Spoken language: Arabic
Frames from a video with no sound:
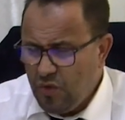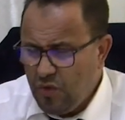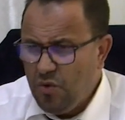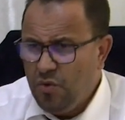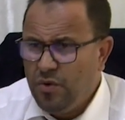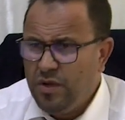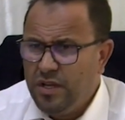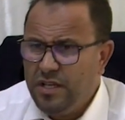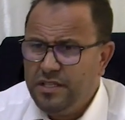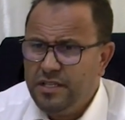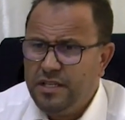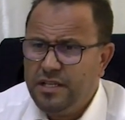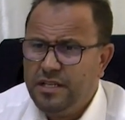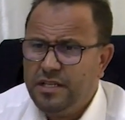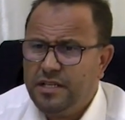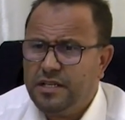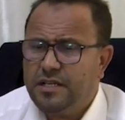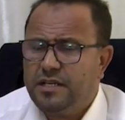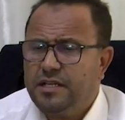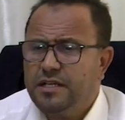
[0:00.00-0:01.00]

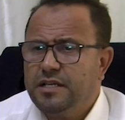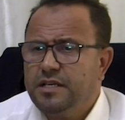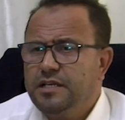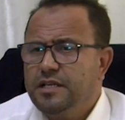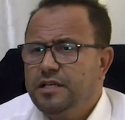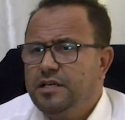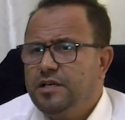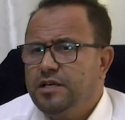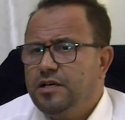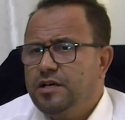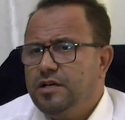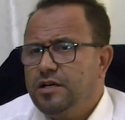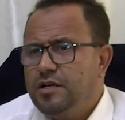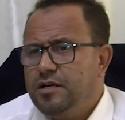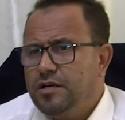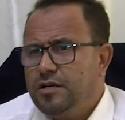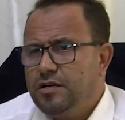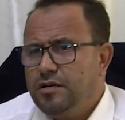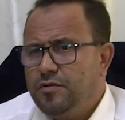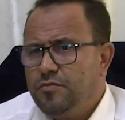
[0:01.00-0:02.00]
وكذلك
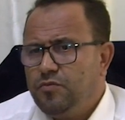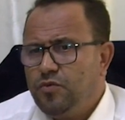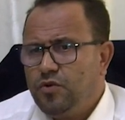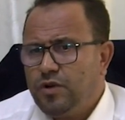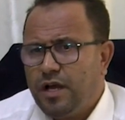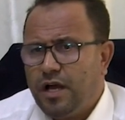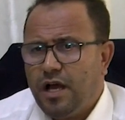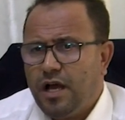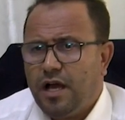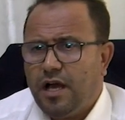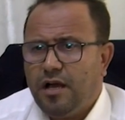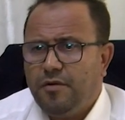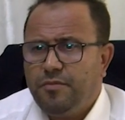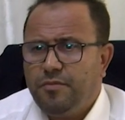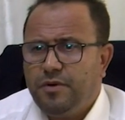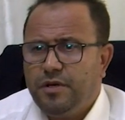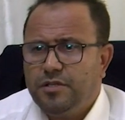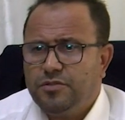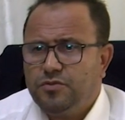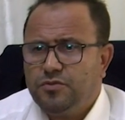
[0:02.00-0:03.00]
آه،
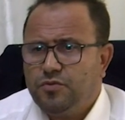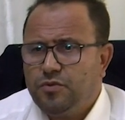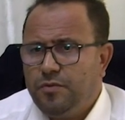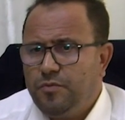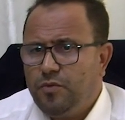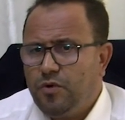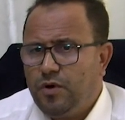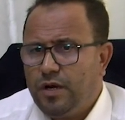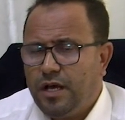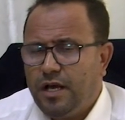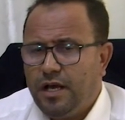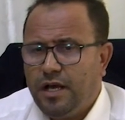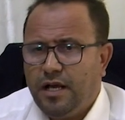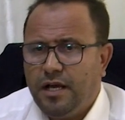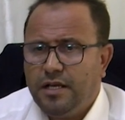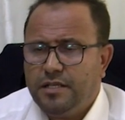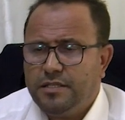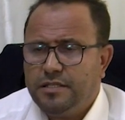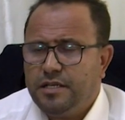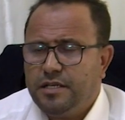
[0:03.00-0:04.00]
مراقبات
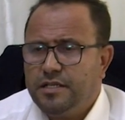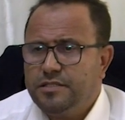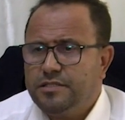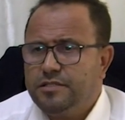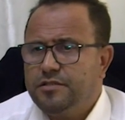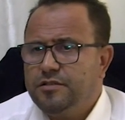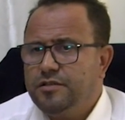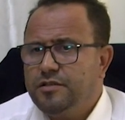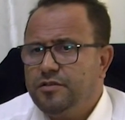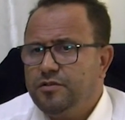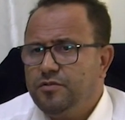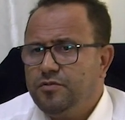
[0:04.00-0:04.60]
وملاحظات آه،